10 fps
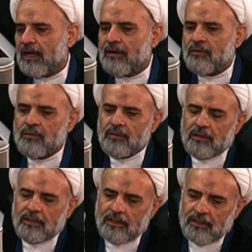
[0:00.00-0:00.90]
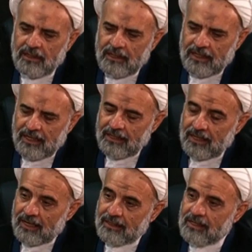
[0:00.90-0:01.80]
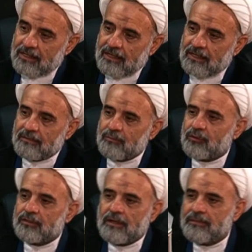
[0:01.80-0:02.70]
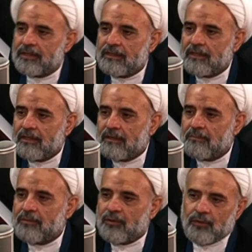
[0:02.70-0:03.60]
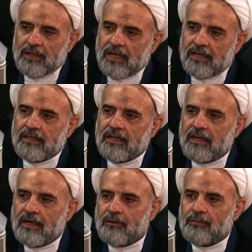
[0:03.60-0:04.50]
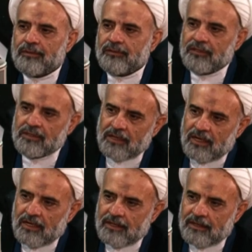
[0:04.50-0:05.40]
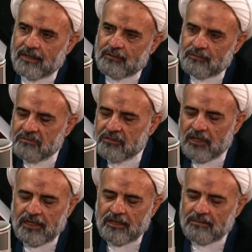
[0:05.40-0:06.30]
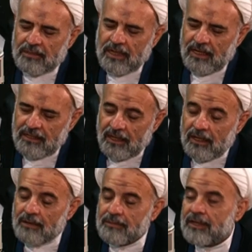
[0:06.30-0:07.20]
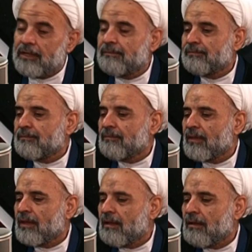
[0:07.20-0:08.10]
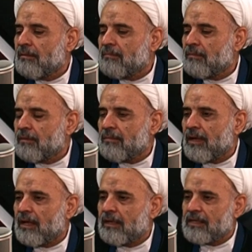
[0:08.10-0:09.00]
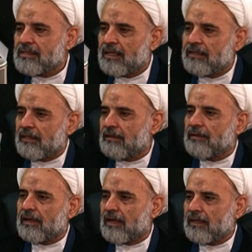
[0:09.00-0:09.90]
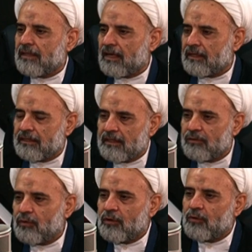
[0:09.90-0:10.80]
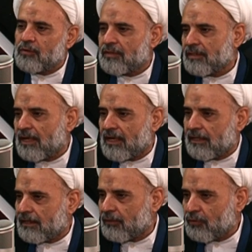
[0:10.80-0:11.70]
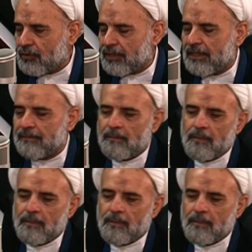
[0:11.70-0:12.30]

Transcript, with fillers: أو كان حدثا مرتبط بولادة أو بانتصار أو بشيء من هذا القبيل مما يستدعي الفرح تارة والحزن تارة أخرى